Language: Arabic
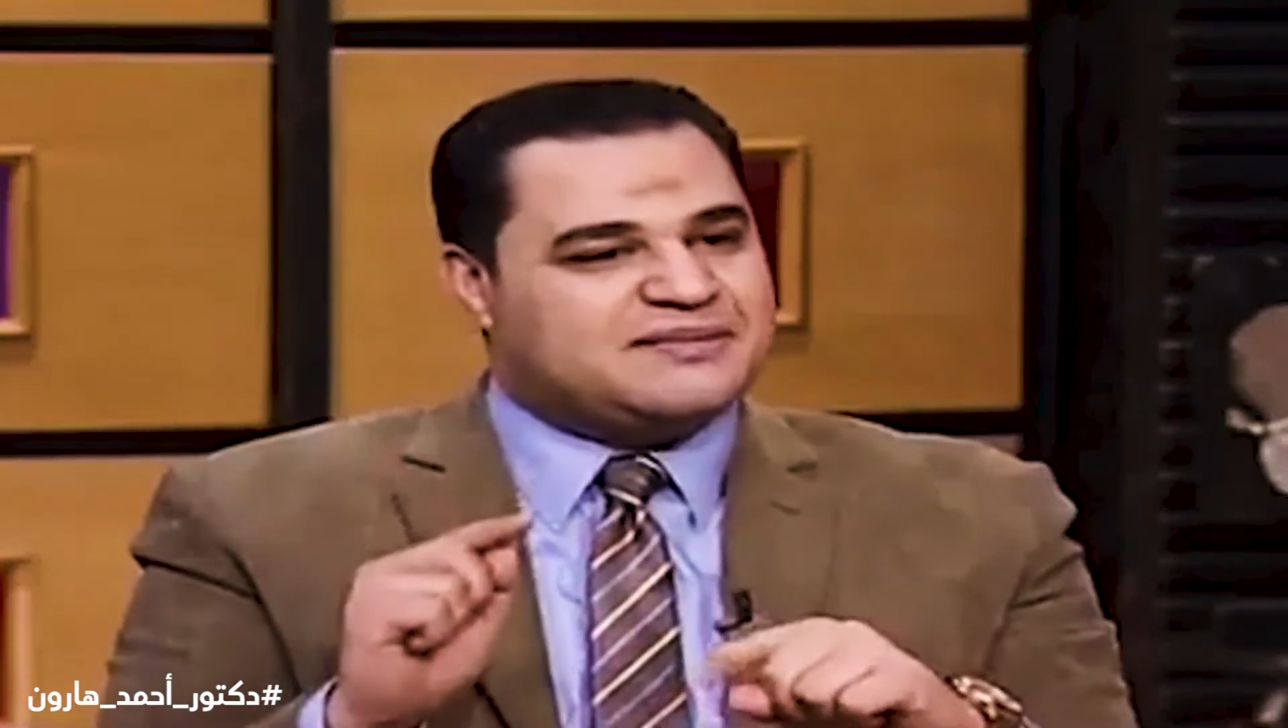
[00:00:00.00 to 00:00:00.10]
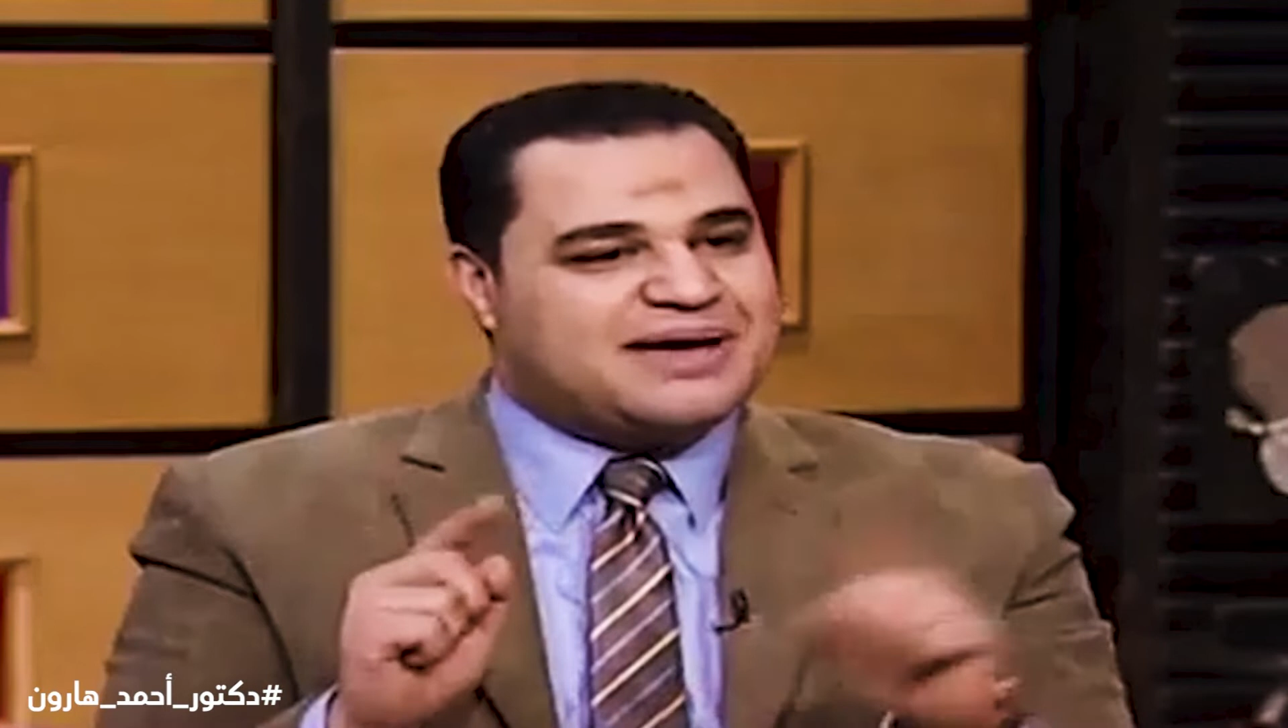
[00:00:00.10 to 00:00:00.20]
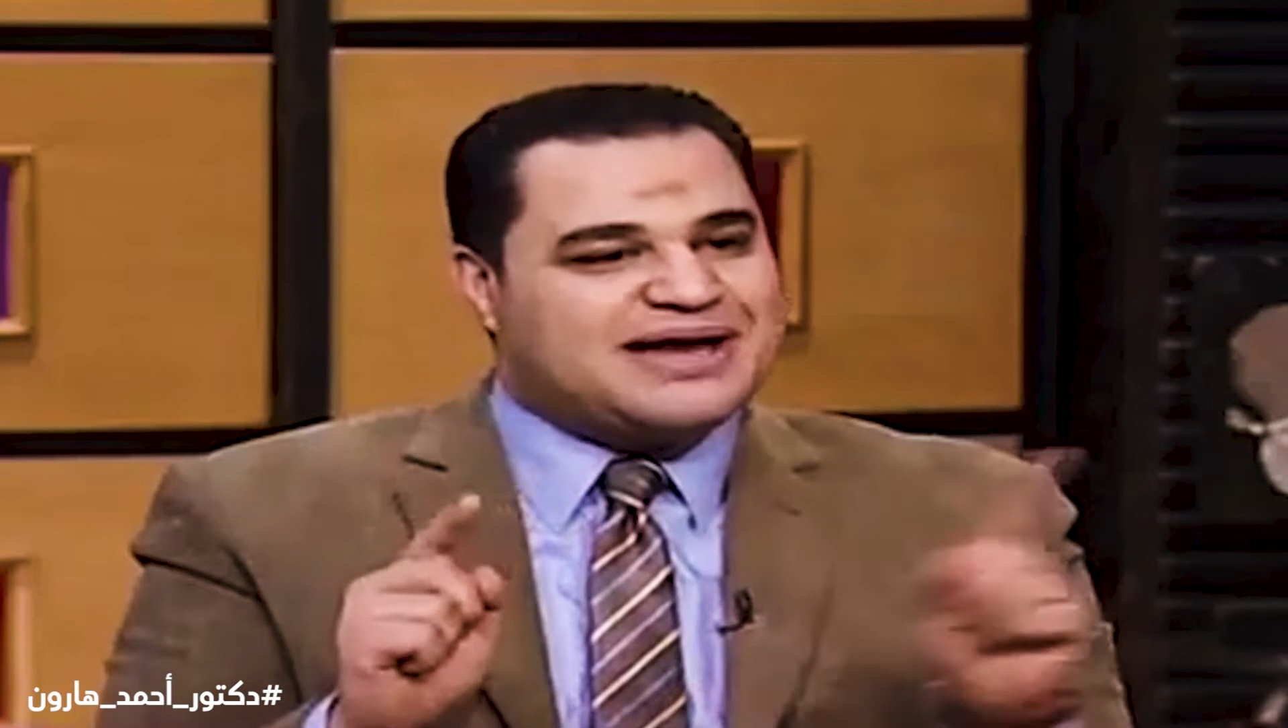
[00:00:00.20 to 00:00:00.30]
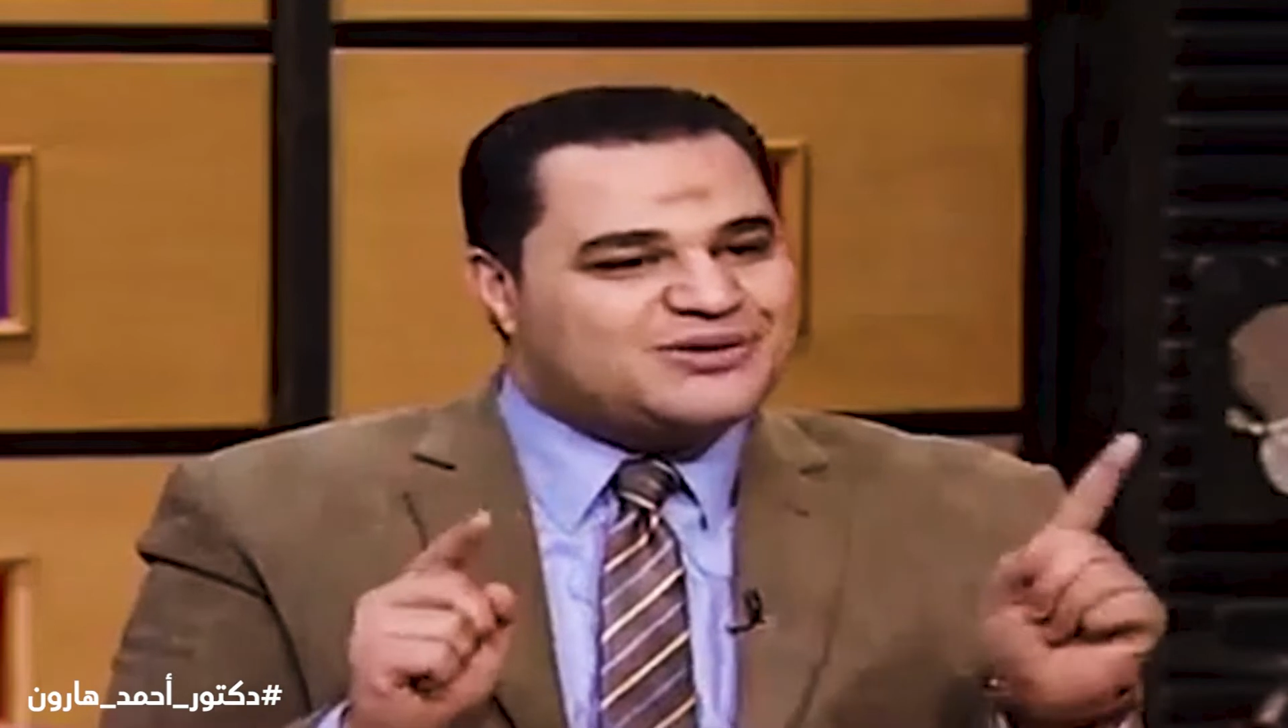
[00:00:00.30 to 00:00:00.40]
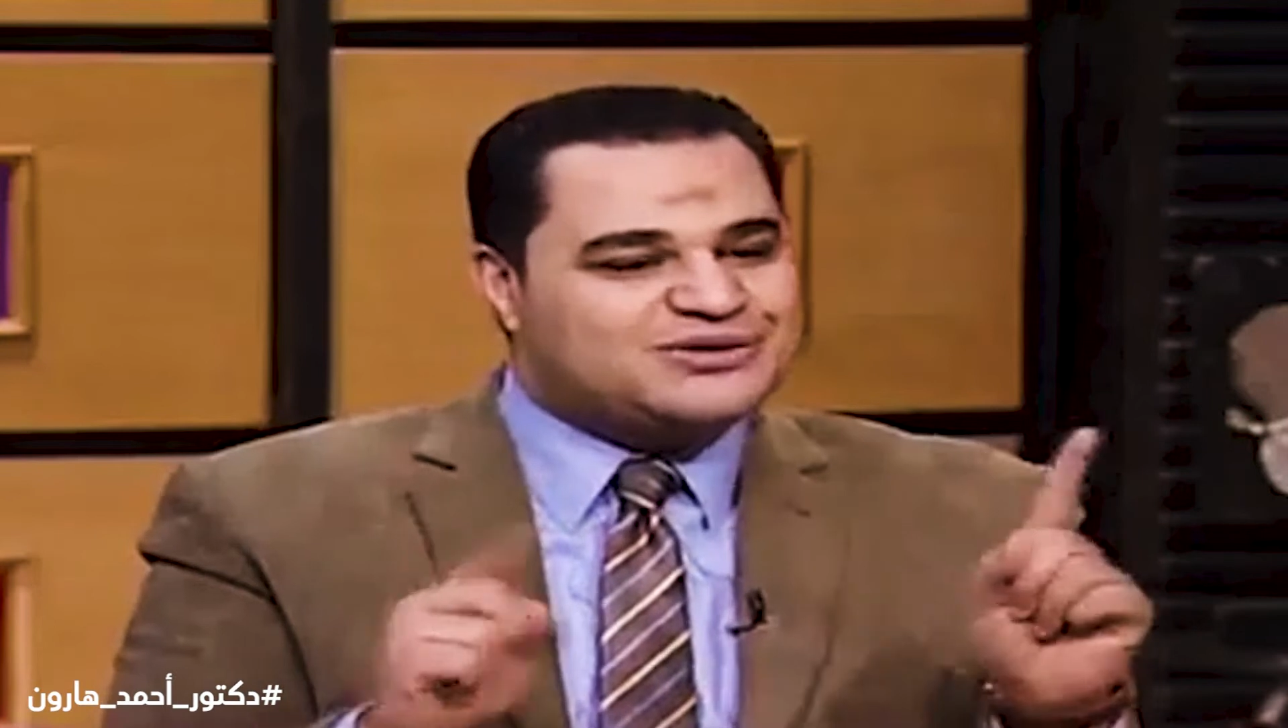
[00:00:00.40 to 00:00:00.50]

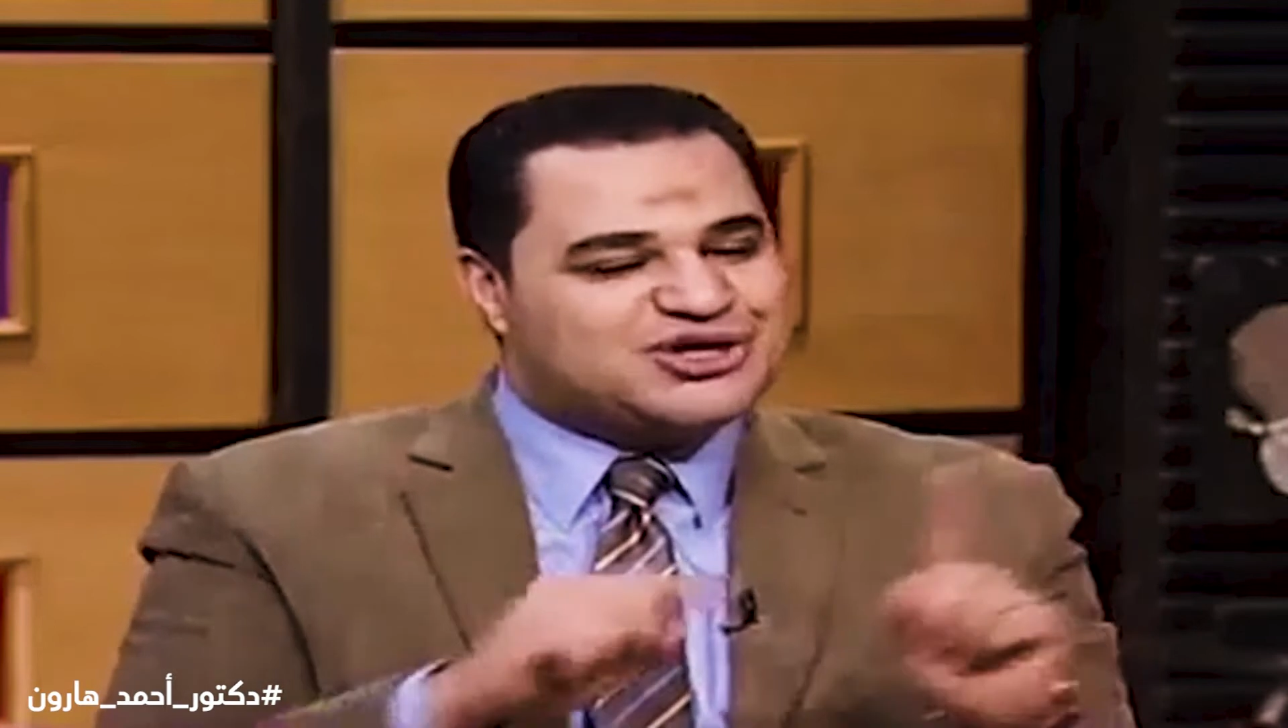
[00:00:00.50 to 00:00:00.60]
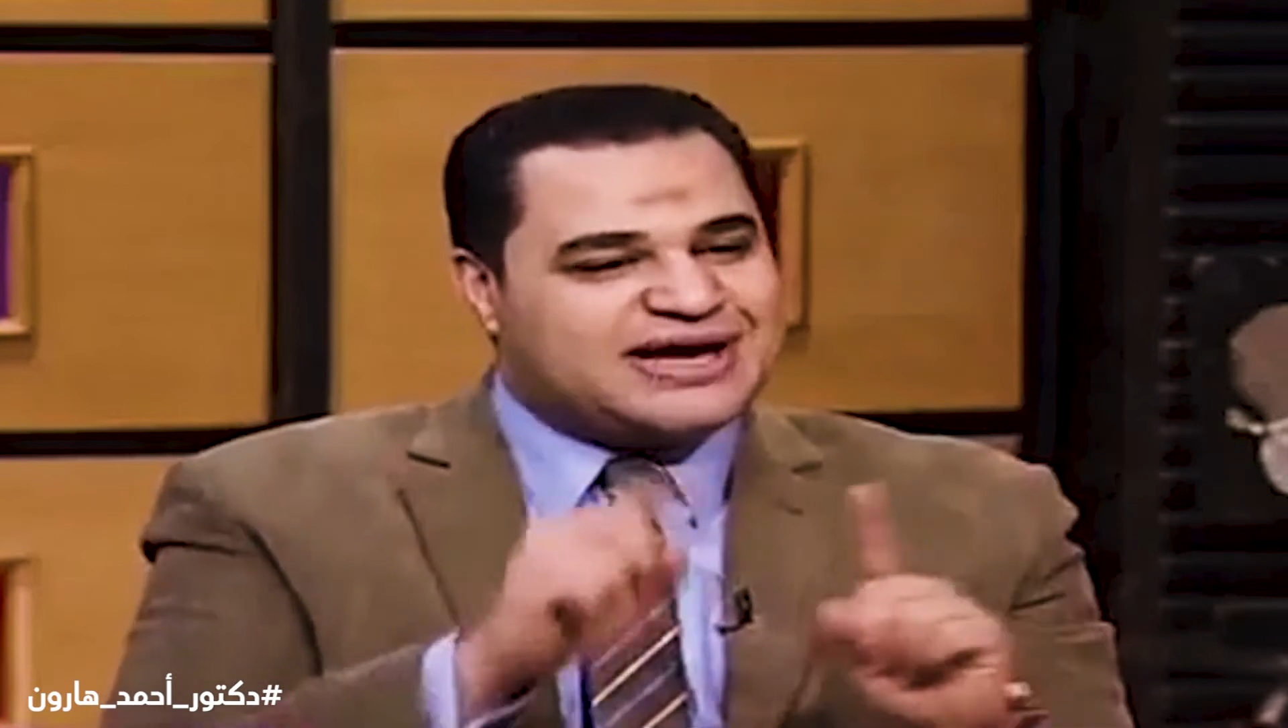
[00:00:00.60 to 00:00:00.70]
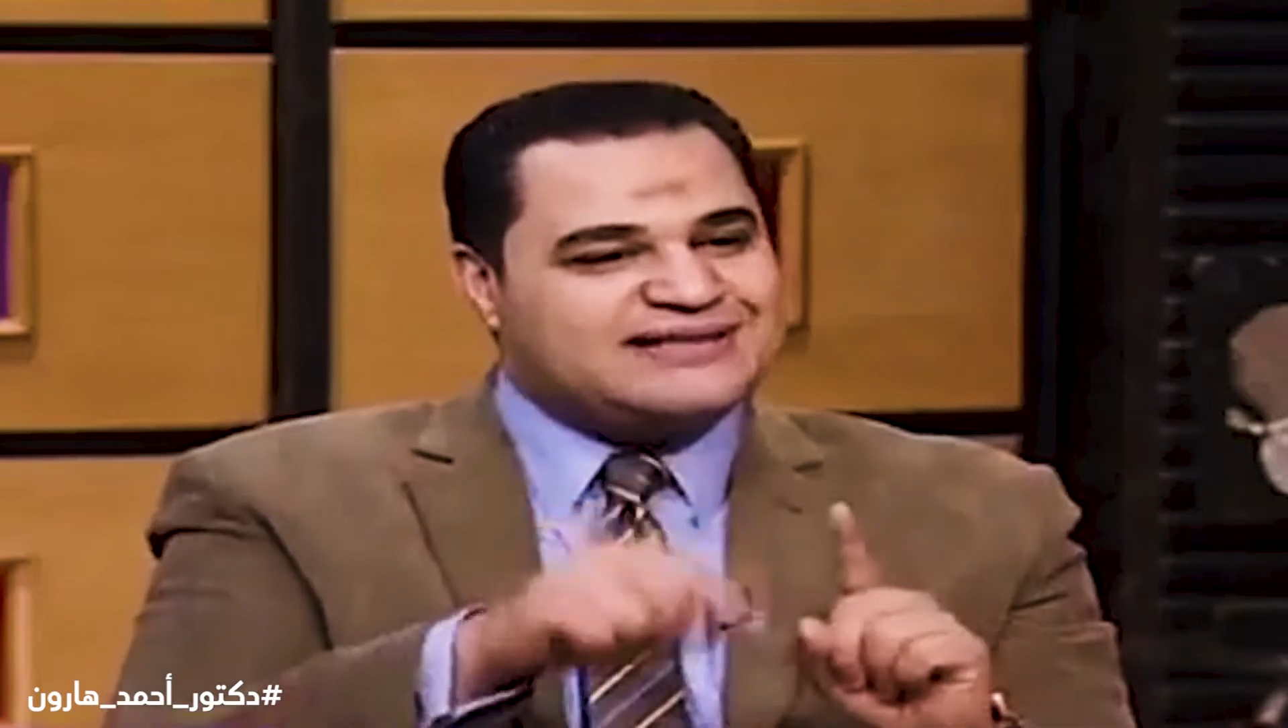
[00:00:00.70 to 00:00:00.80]
ما قالوش